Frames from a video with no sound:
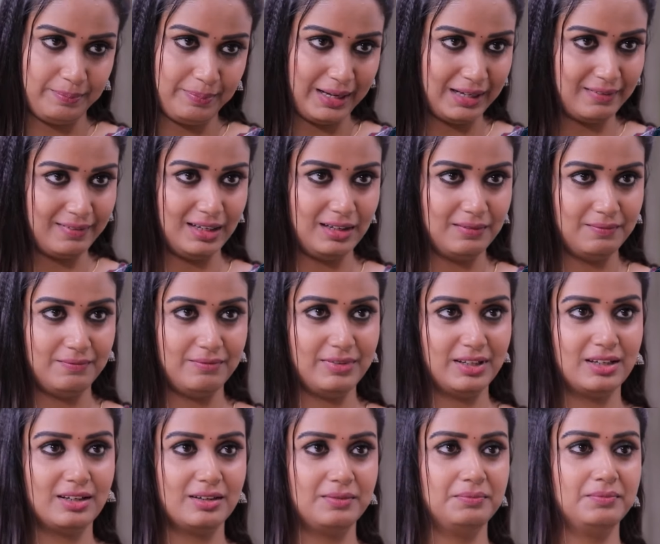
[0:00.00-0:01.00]
சாரி பரவாயில்ல
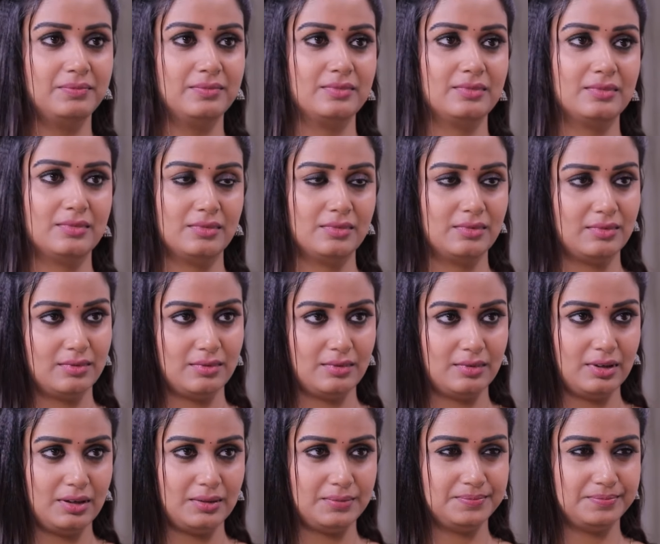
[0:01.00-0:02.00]
விக்ரம்
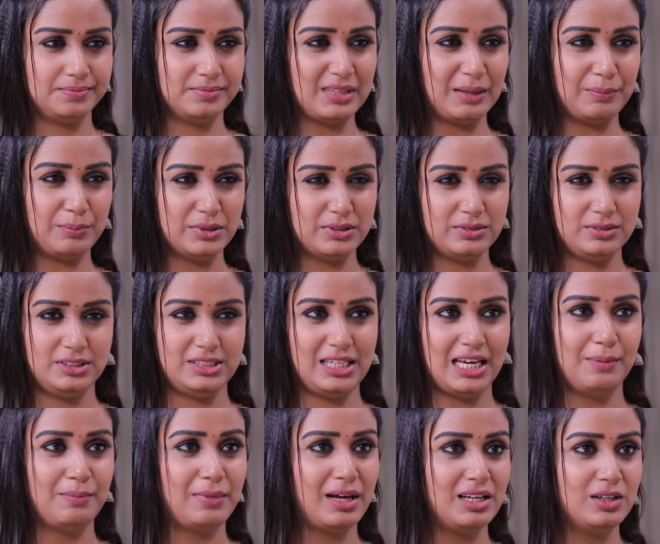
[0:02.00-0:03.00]
தப்பு
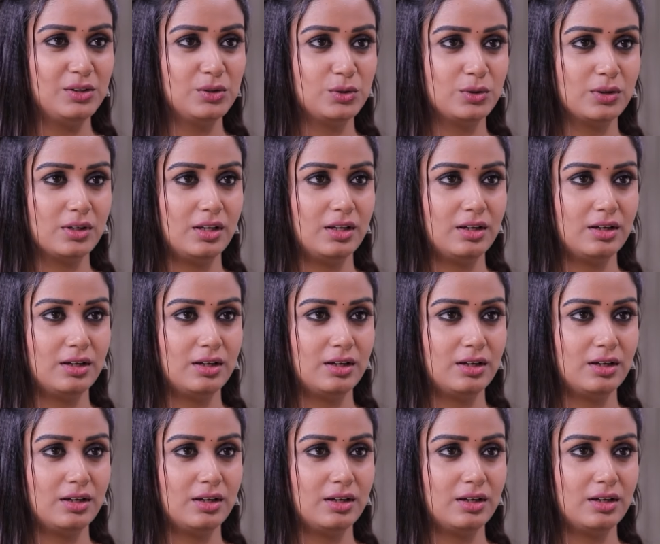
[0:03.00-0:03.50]
எம்எல்ஏவும்